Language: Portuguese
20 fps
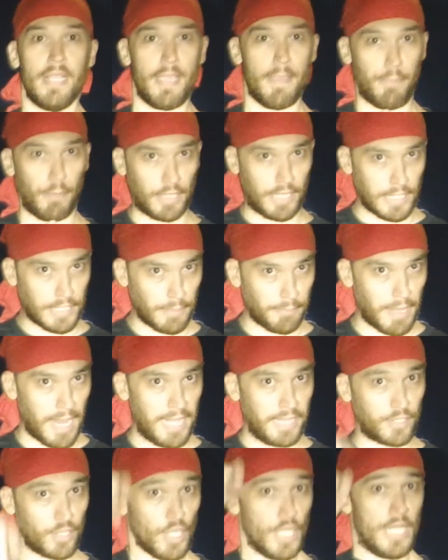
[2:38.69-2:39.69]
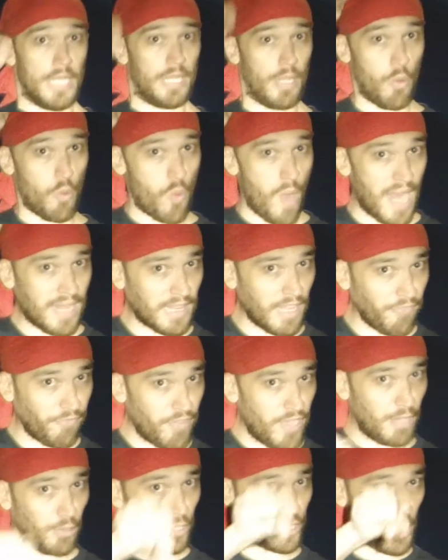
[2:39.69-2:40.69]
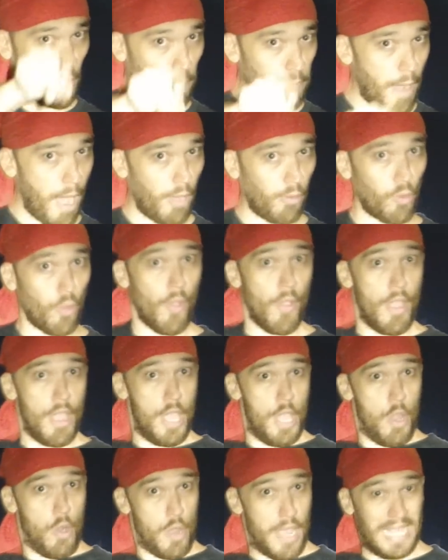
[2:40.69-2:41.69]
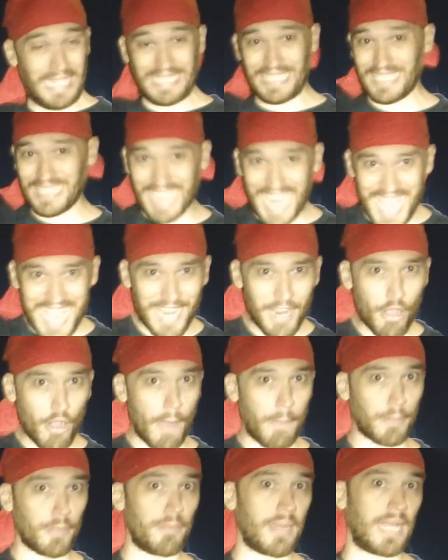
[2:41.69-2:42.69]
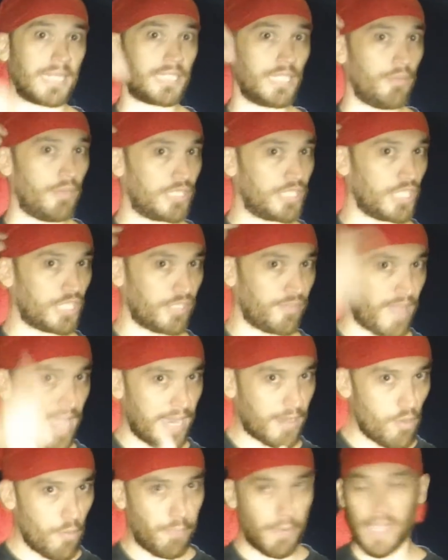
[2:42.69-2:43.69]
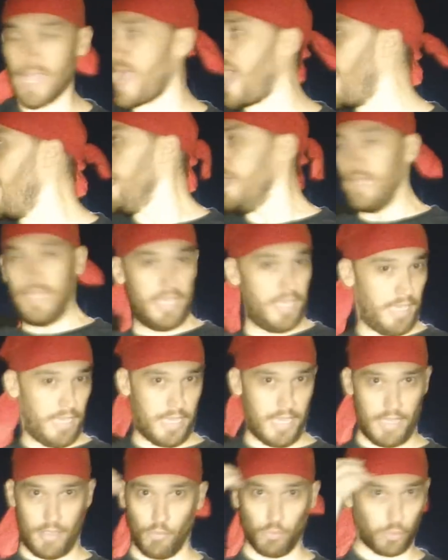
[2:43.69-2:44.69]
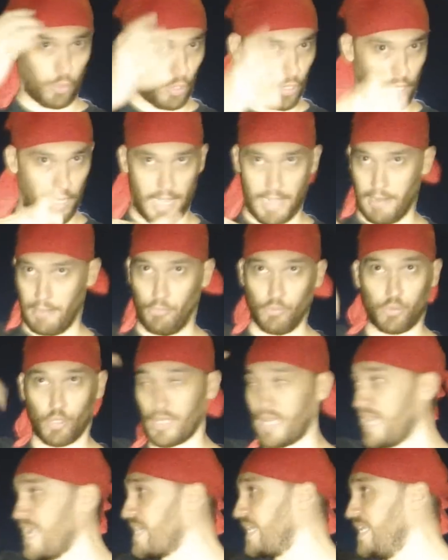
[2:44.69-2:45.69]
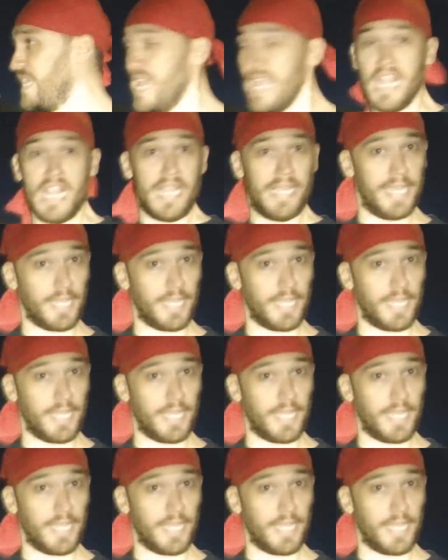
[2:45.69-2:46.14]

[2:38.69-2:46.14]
importância para isso. Então, quarta-feira, o São Paulo estreia na Copa do Brasil, a gente vai acompanhar e, e com, toda, com toda alegria.